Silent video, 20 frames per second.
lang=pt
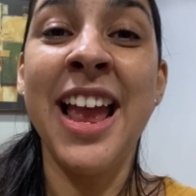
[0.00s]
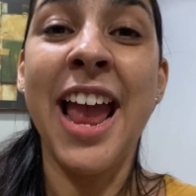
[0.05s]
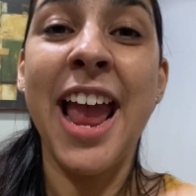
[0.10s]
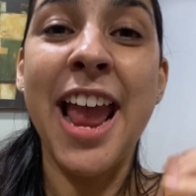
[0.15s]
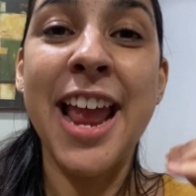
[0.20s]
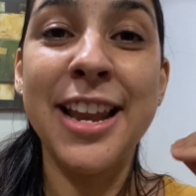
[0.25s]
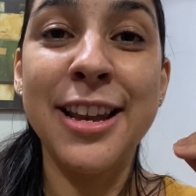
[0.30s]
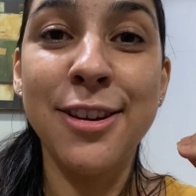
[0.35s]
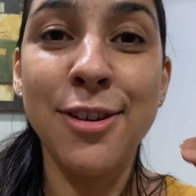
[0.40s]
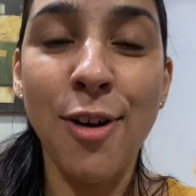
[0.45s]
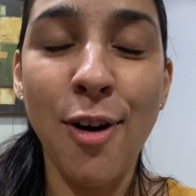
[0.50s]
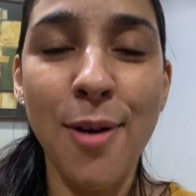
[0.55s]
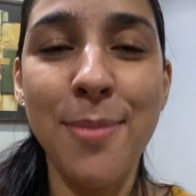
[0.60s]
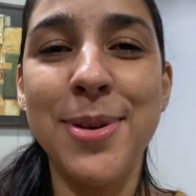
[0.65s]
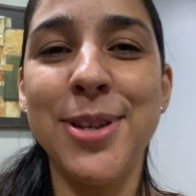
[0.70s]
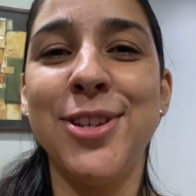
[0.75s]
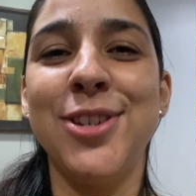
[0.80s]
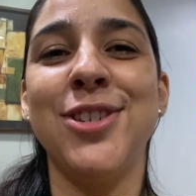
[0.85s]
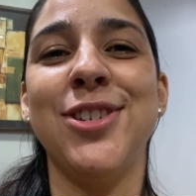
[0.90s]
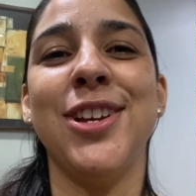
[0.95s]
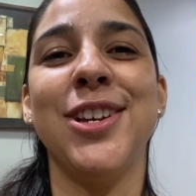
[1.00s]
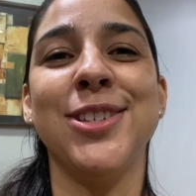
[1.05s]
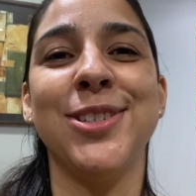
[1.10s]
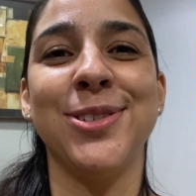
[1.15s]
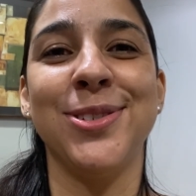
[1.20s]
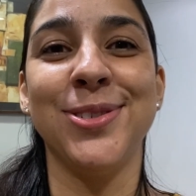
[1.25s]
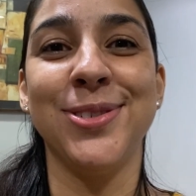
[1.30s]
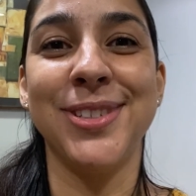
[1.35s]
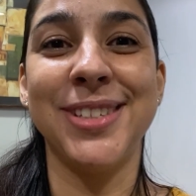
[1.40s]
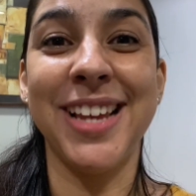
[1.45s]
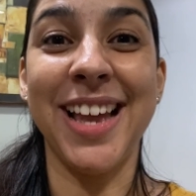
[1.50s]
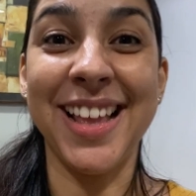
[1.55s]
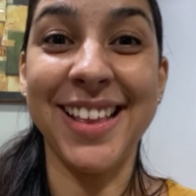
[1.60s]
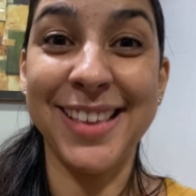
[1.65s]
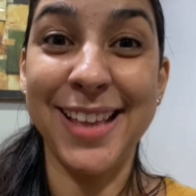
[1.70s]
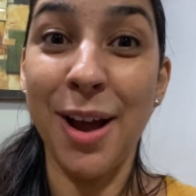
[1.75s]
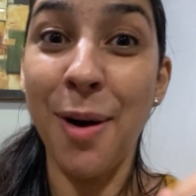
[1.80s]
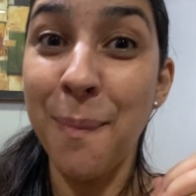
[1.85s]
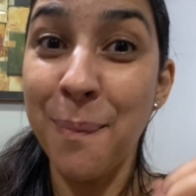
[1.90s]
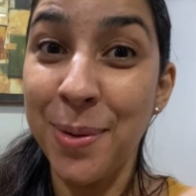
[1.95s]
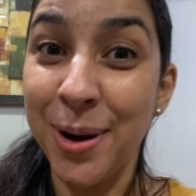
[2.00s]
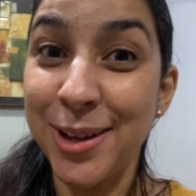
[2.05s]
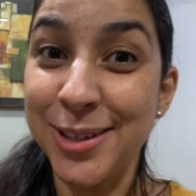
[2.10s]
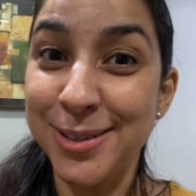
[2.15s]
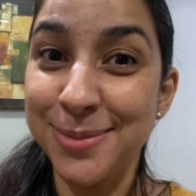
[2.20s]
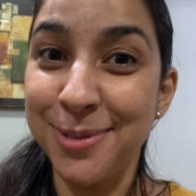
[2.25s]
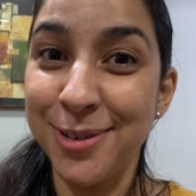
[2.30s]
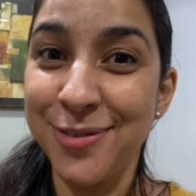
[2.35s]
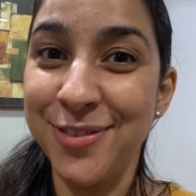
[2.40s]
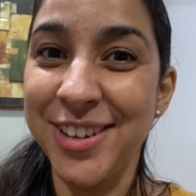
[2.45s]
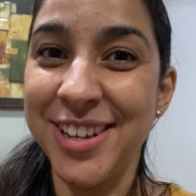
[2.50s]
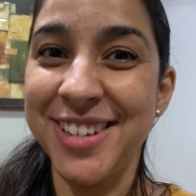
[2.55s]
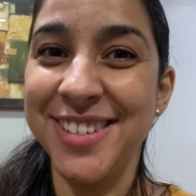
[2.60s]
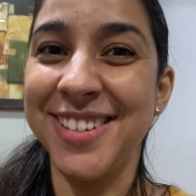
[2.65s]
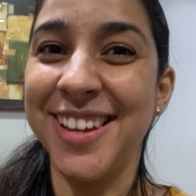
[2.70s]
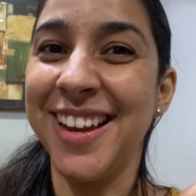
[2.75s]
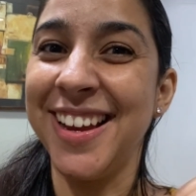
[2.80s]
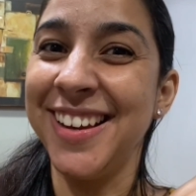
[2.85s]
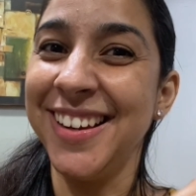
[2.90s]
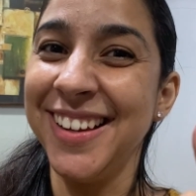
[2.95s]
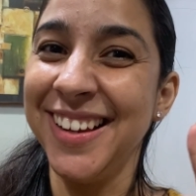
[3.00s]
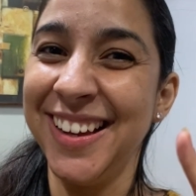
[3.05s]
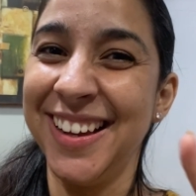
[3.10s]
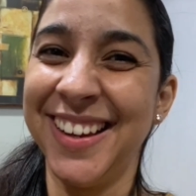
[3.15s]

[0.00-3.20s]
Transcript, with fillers: Em nome de Jesus. E até o próximo vídeo, hein?